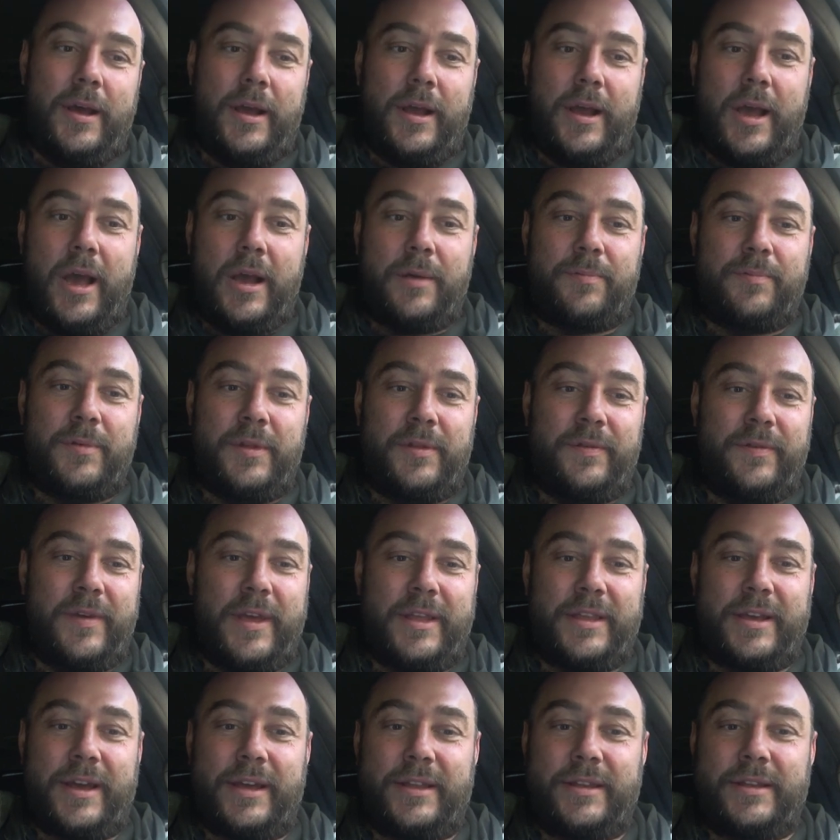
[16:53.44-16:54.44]
Как
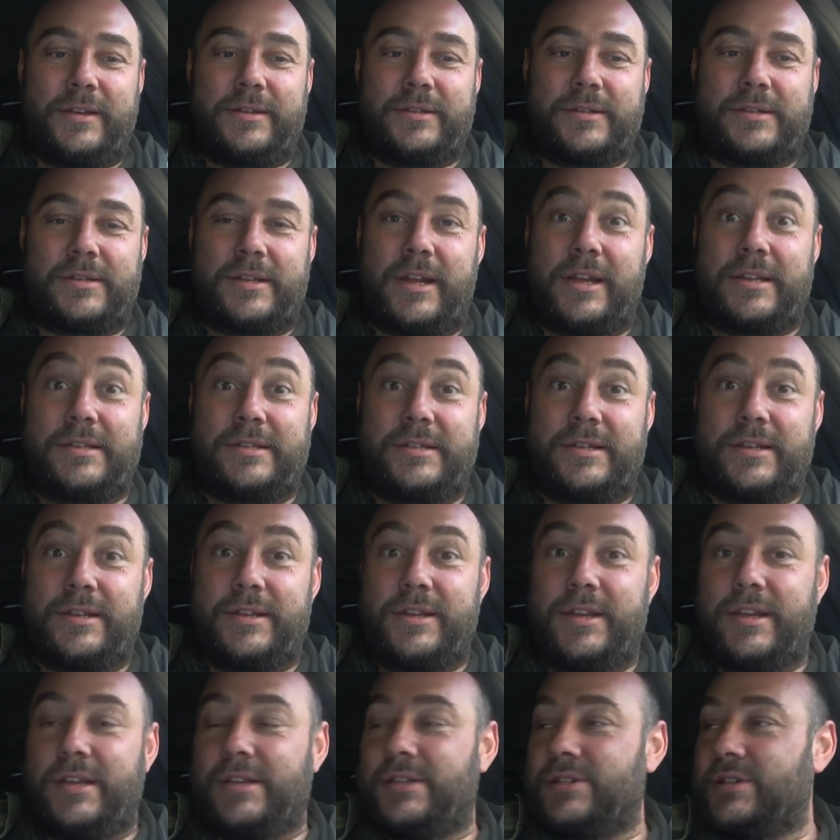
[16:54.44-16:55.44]
медведь хотел стать
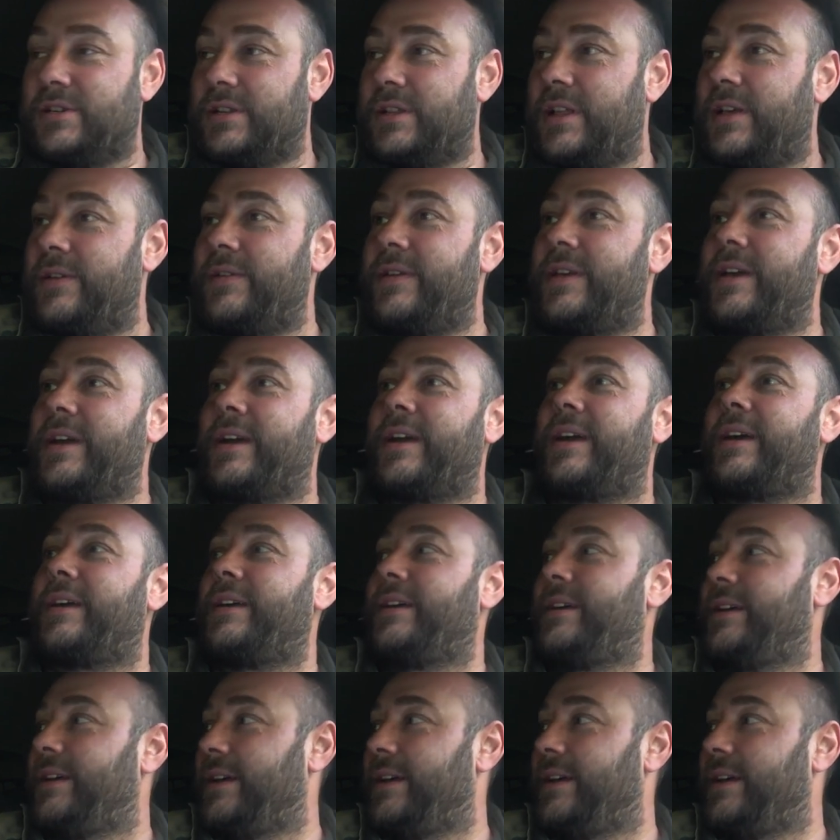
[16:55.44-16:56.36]
сильнее человека.